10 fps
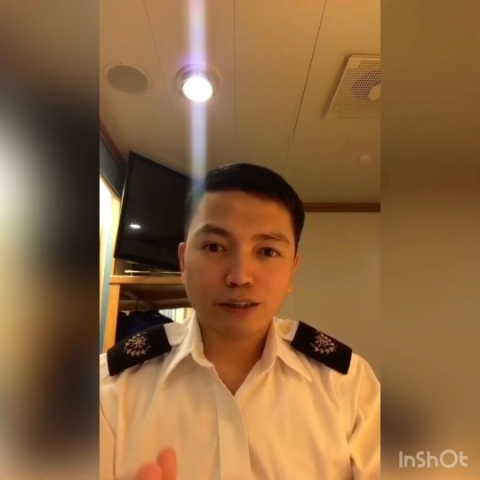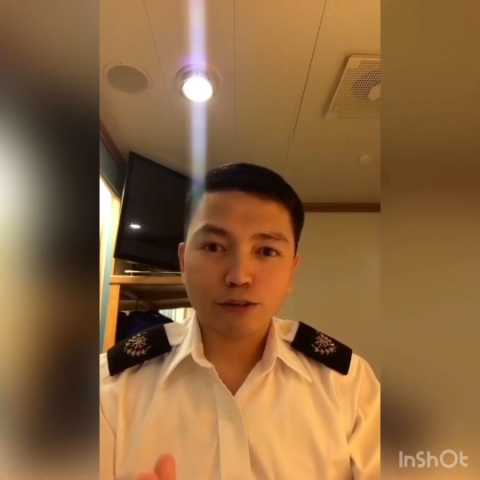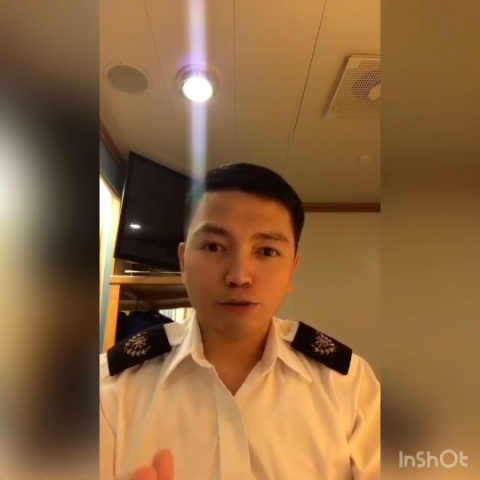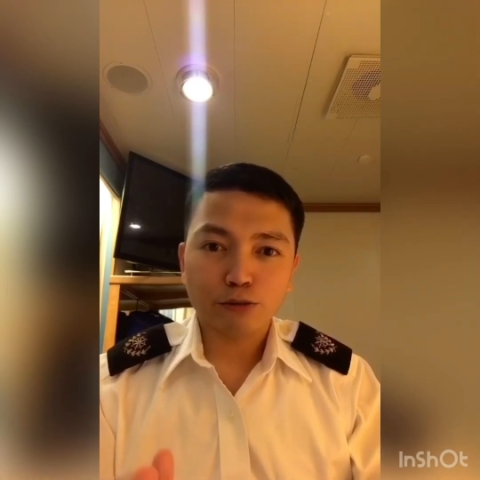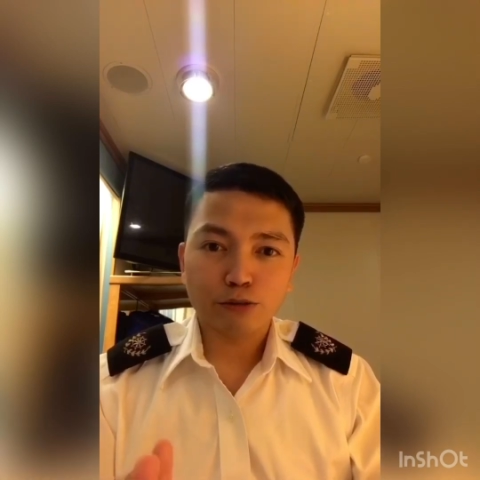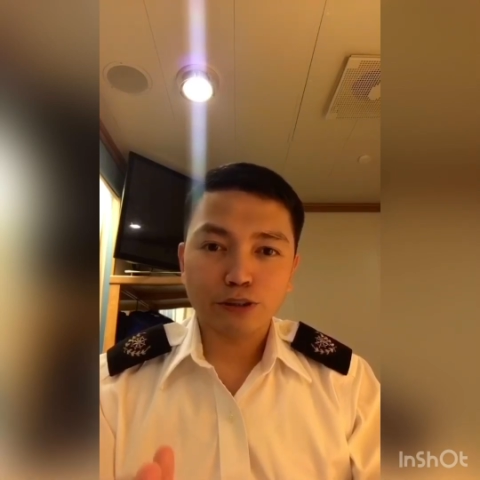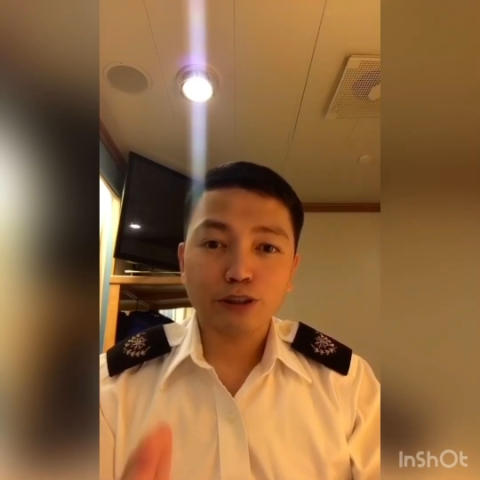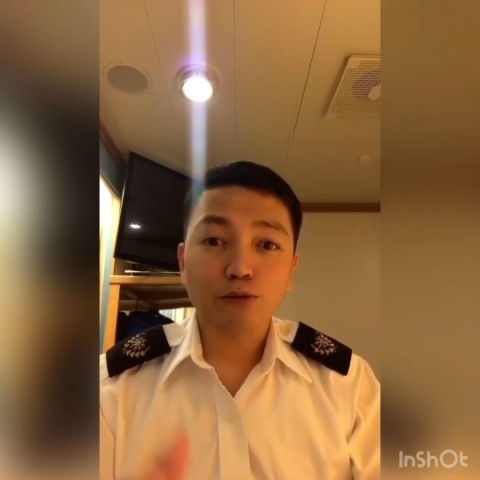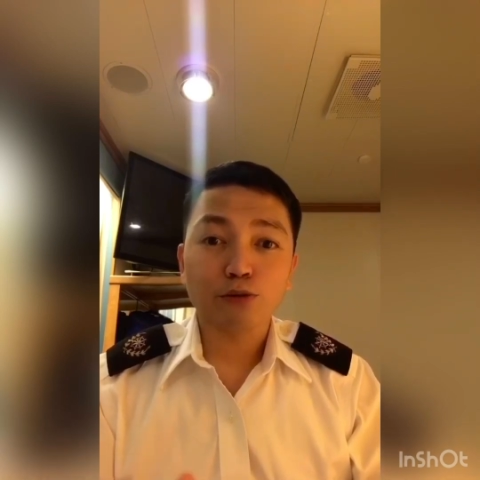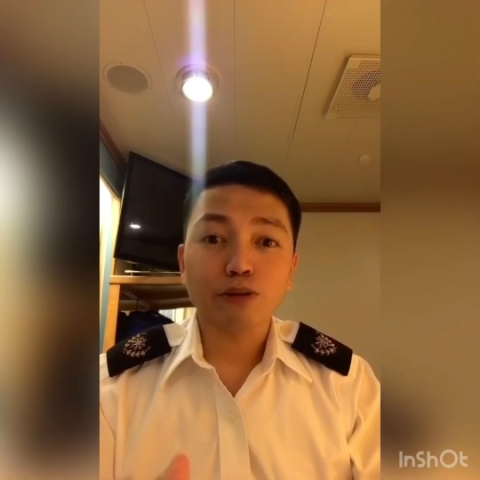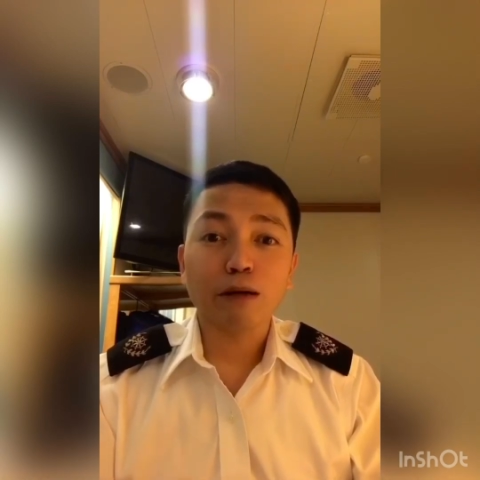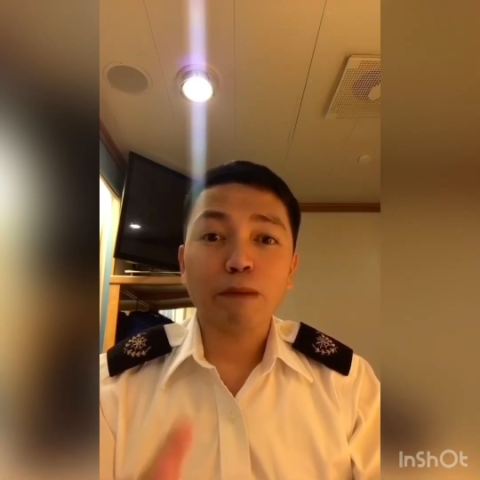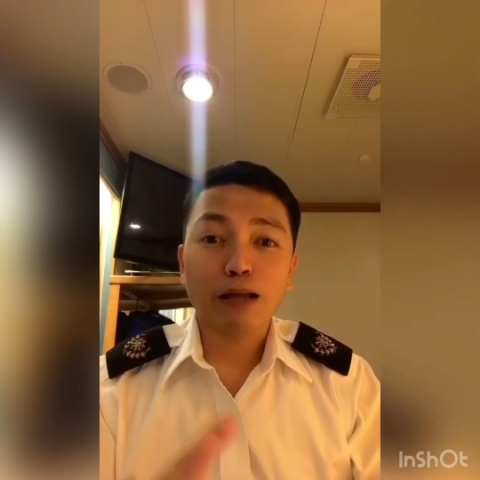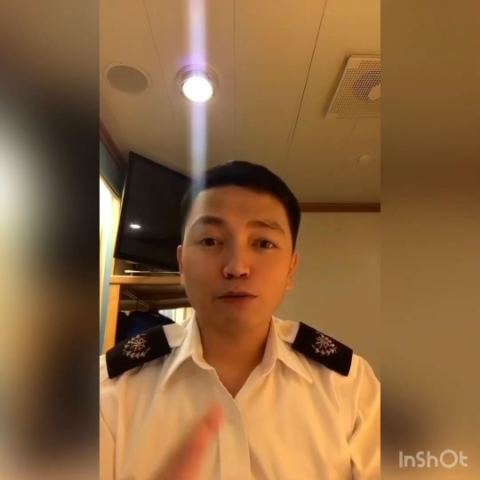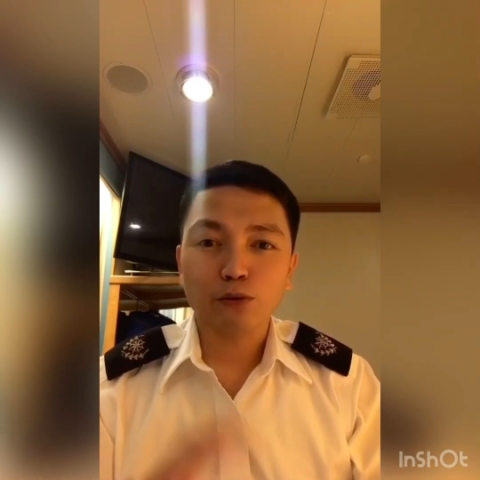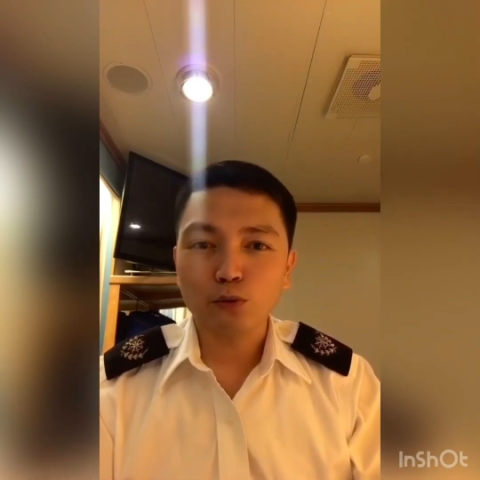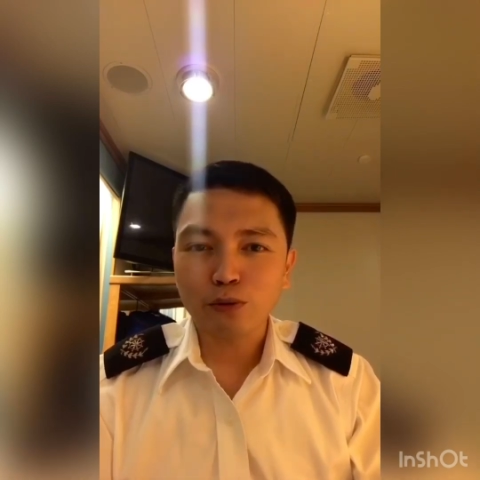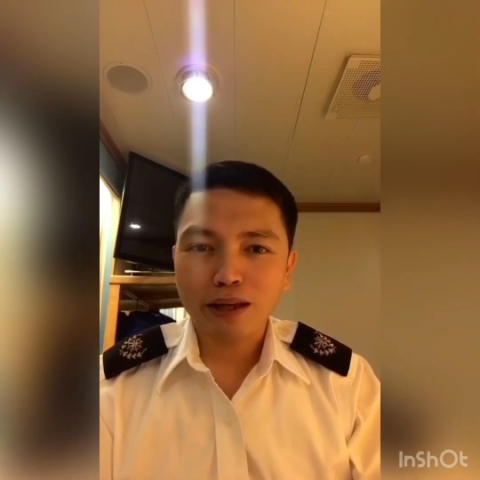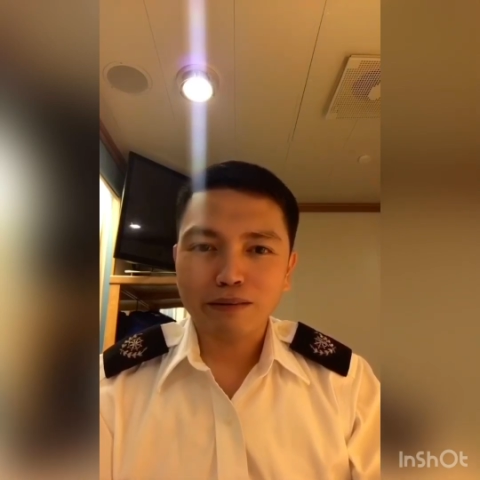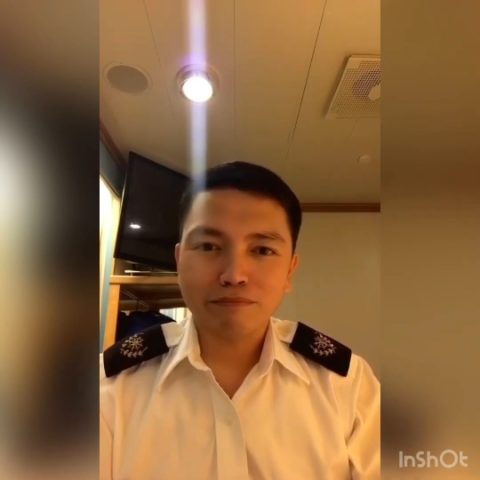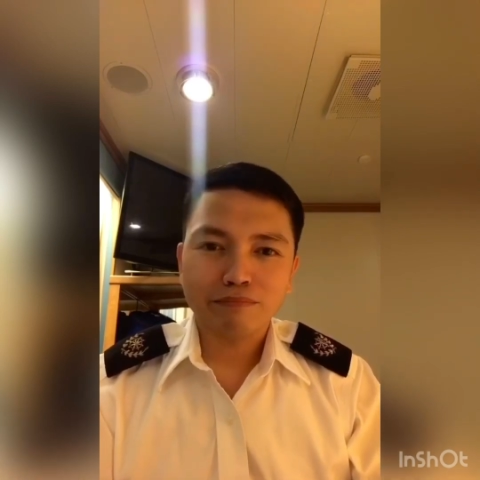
sinun- sinunod na panuntunan.